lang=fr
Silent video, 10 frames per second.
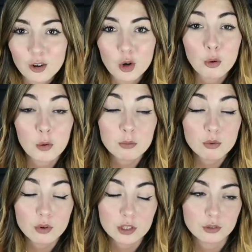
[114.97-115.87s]
Le premier
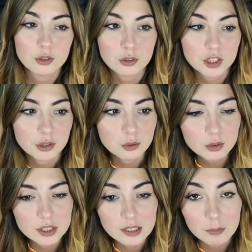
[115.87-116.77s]
boulot étudiant que j'ai eu,
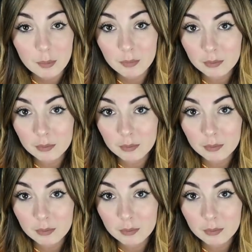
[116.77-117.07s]
j'étais même